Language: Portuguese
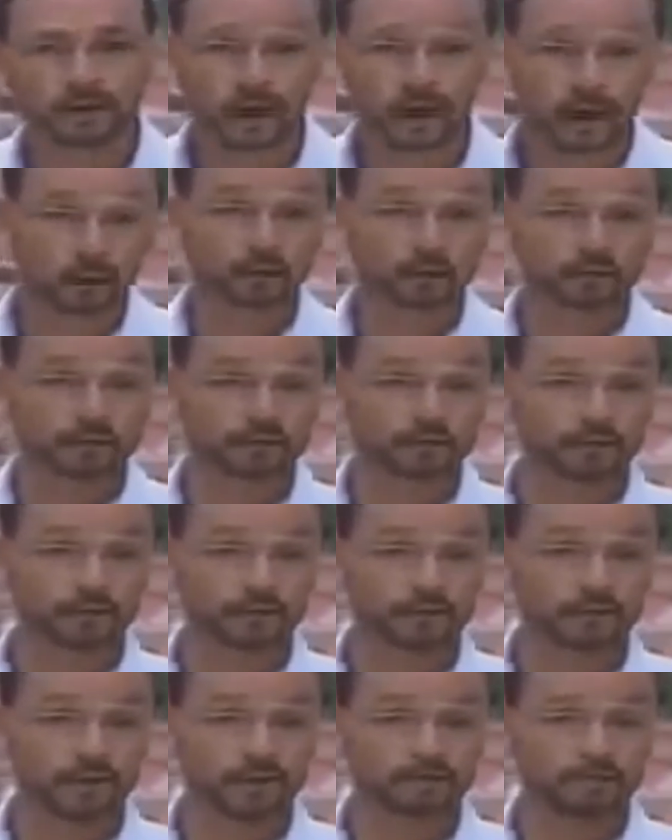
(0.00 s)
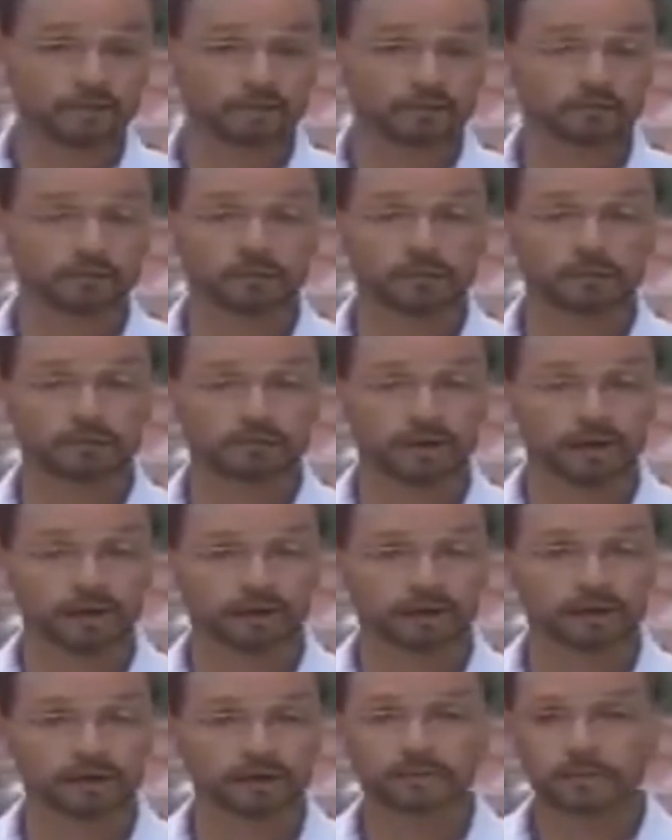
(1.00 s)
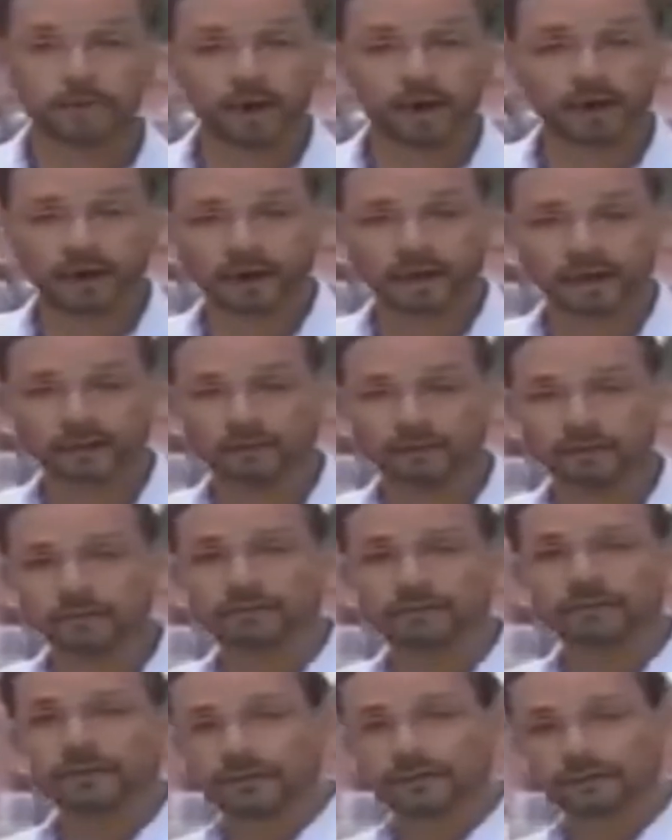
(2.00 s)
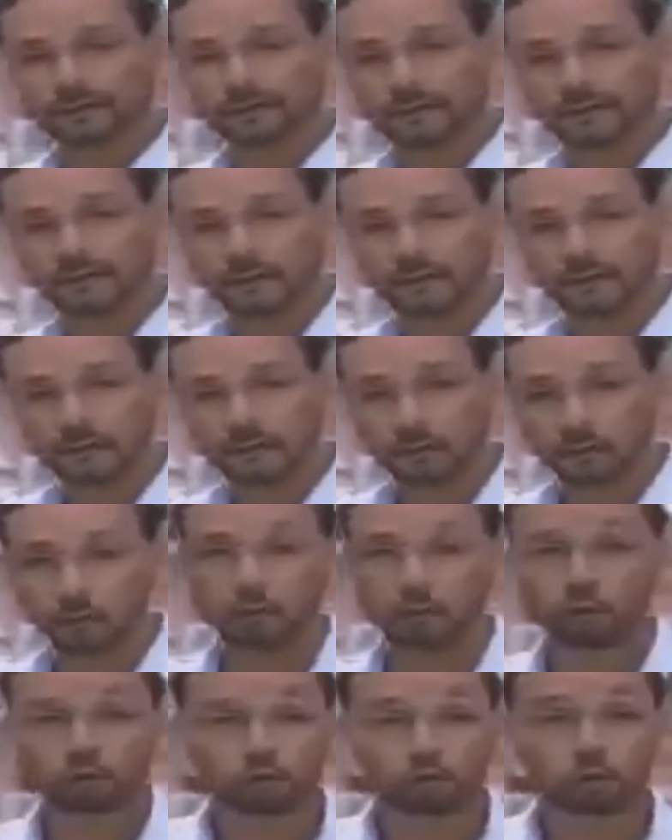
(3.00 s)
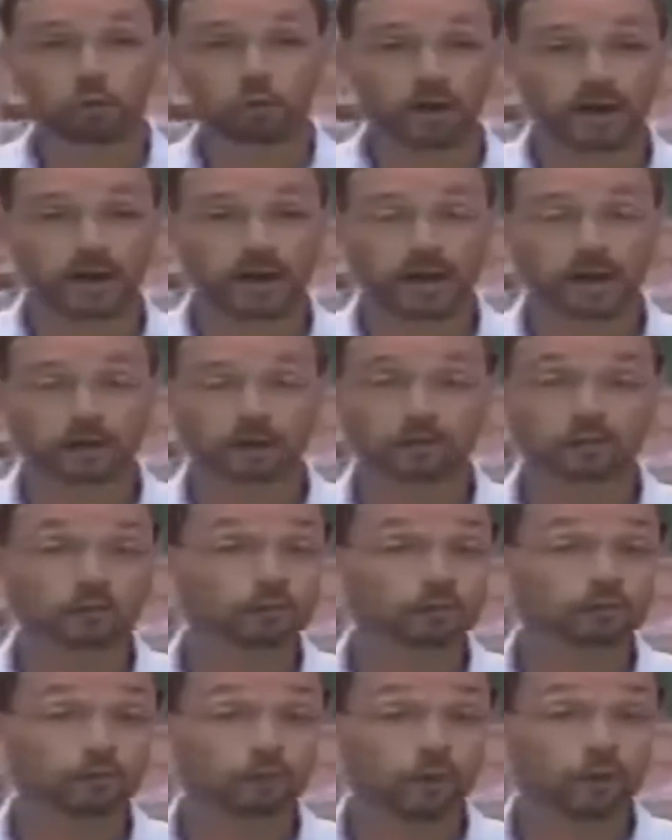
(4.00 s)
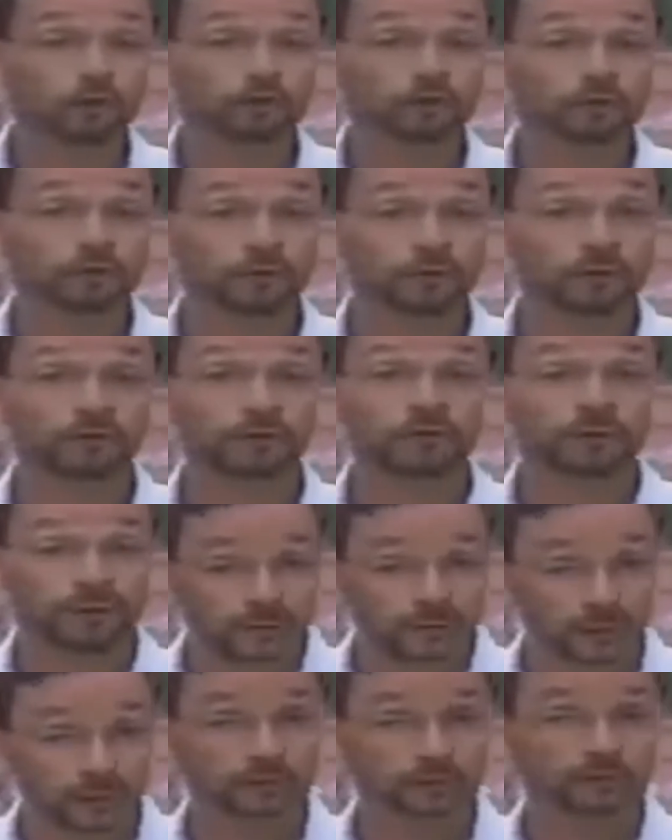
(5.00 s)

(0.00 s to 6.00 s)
Aconteceu depois que uma mulher que mora na vizinhança contou a ele uns sonhos que vinha